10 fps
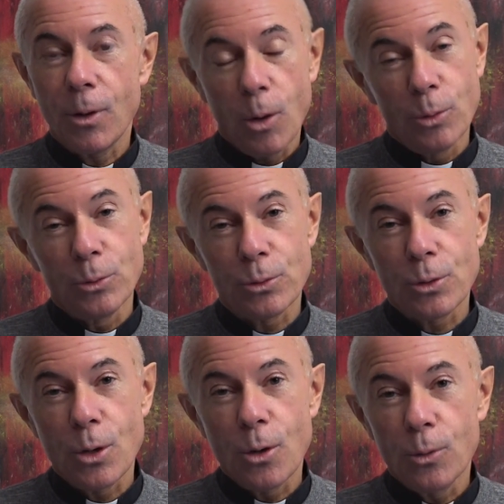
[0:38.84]

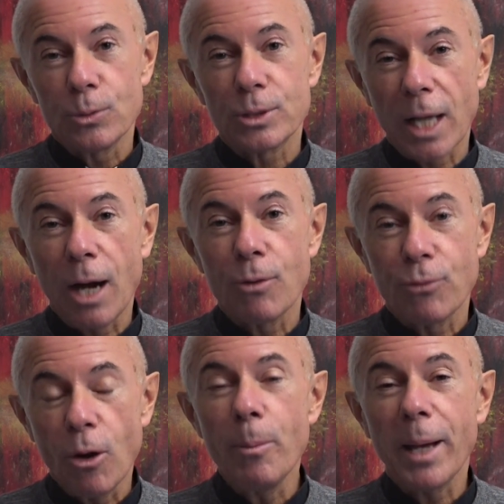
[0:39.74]
Und uns darauf
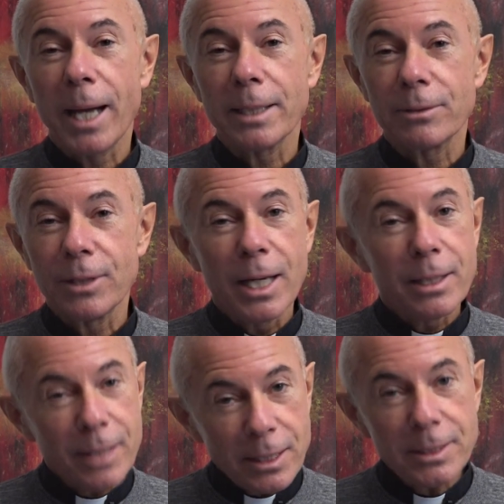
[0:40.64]
vorbereiten,
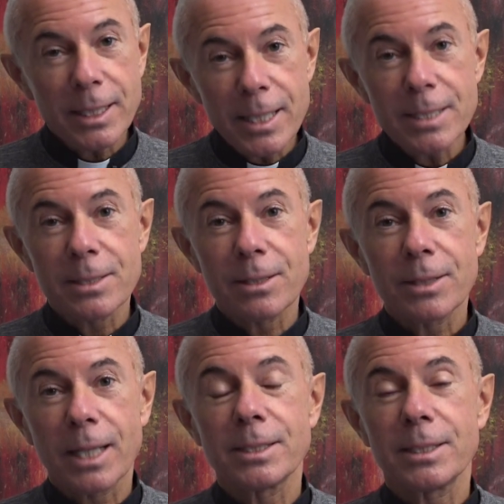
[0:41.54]
das
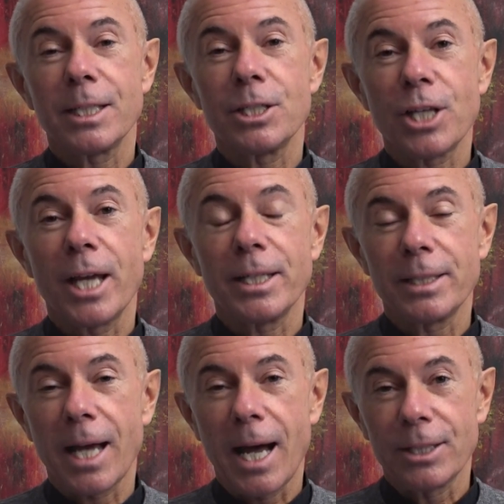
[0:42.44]
ist das
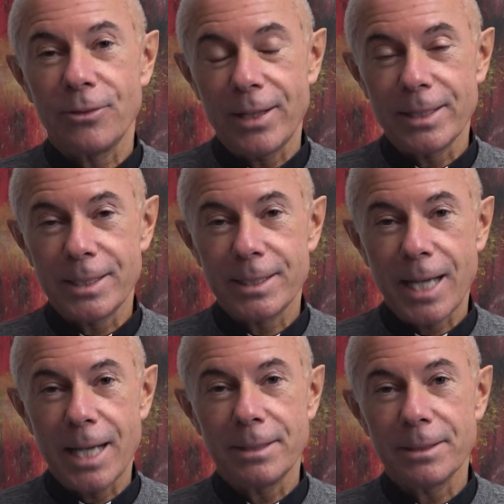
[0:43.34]
Geschenk der
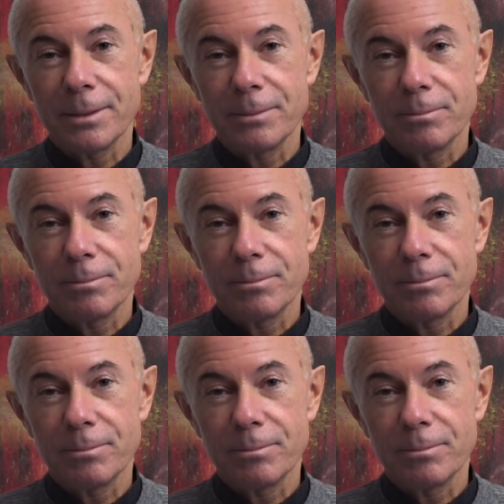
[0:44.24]
Adventszeit.